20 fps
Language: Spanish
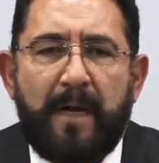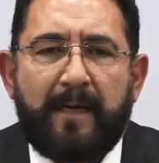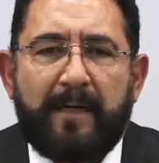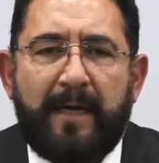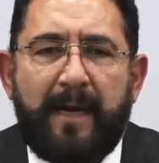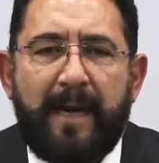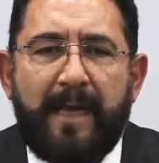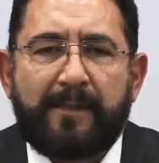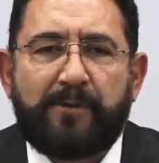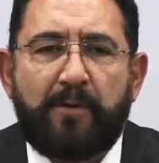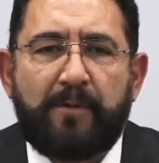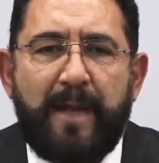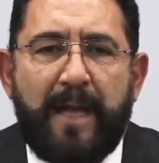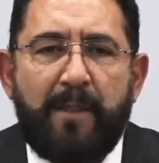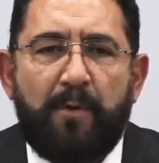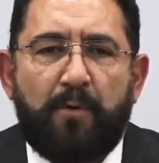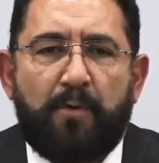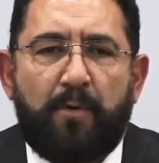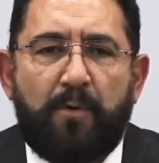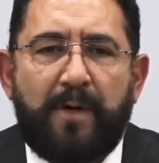
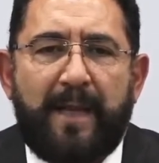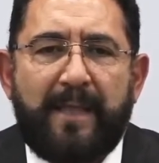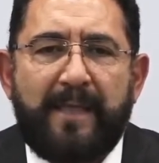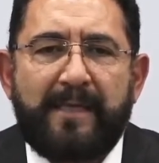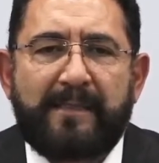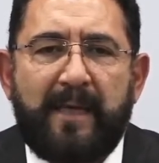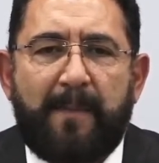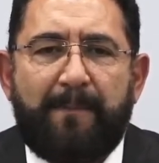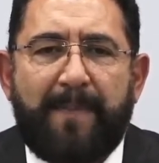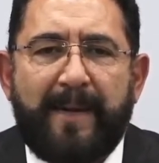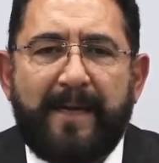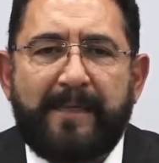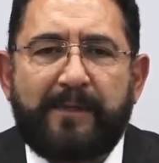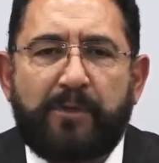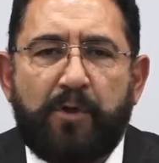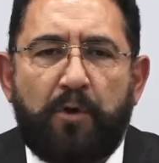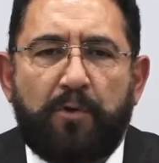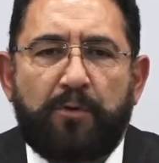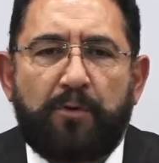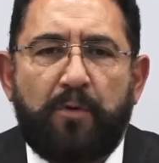relacionado con la
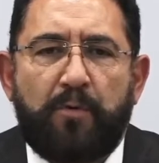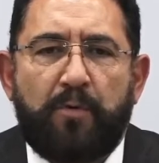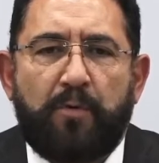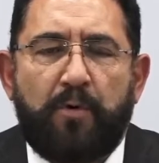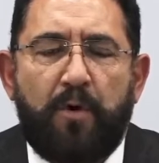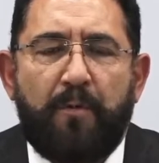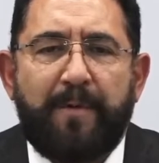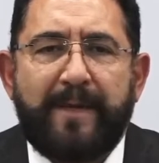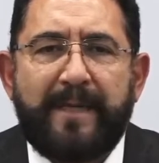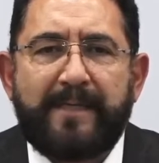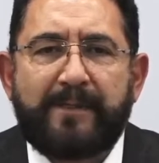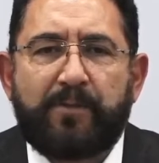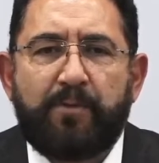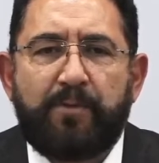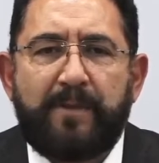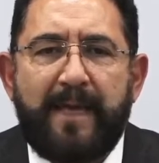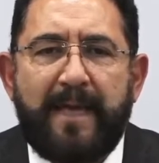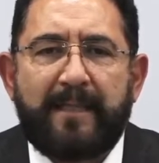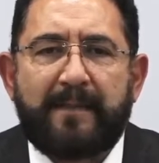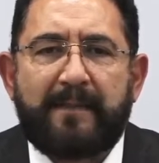desaparición de un joven
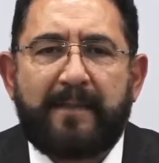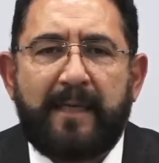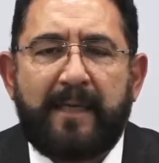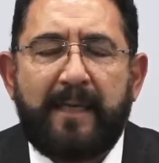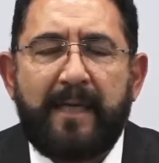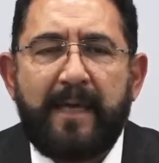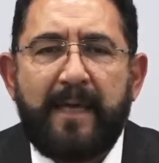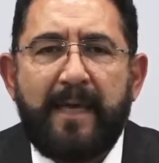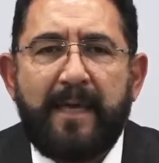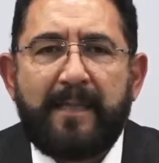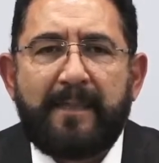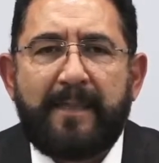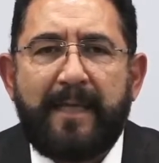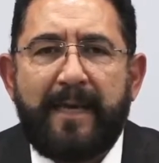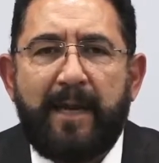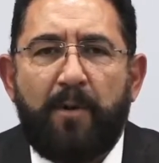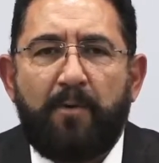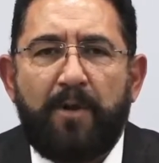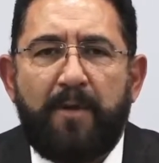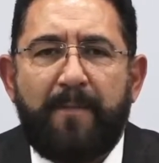estudiante
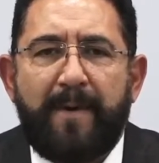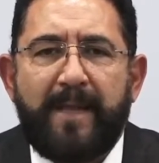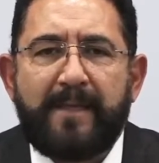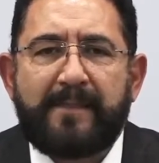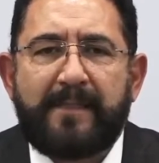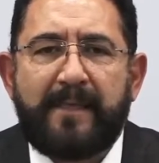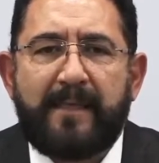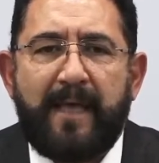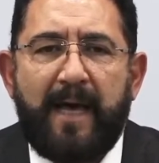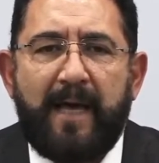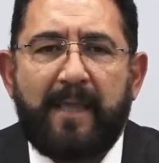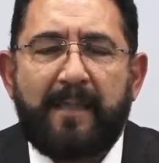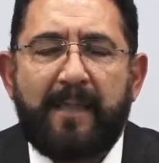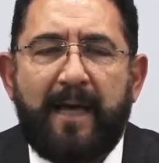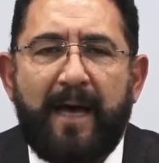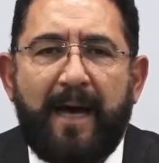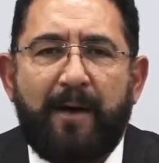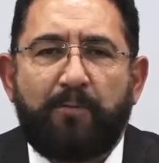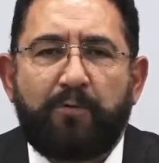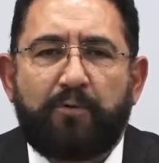de la Universidad
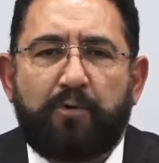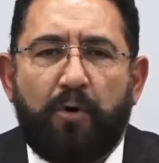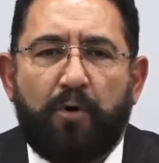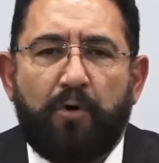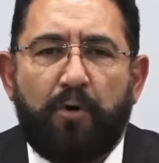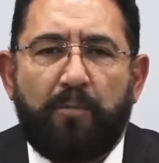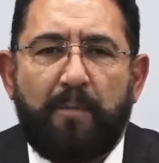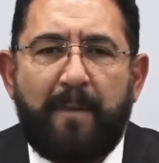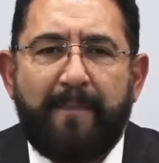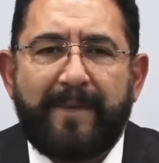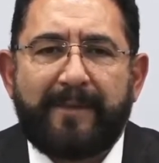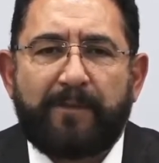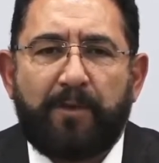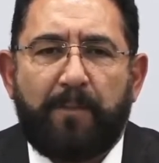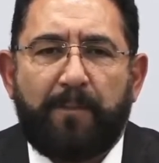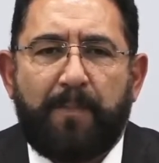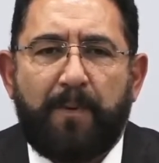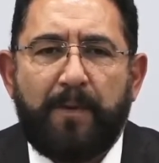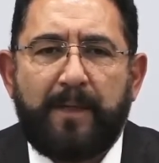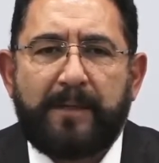Autónoma
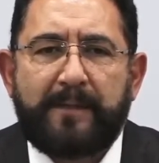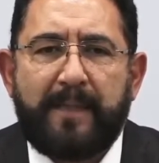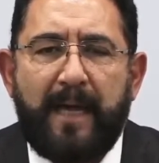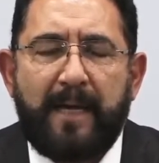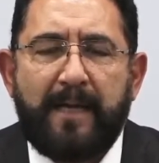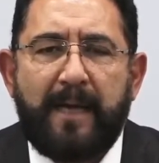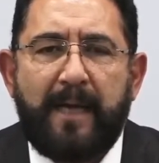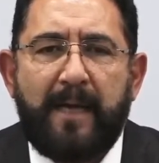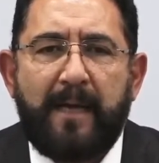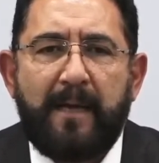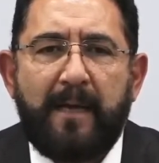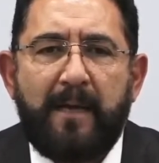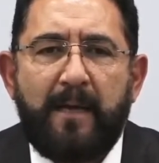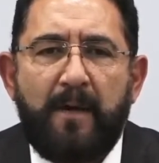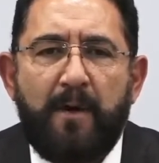Metropolitana,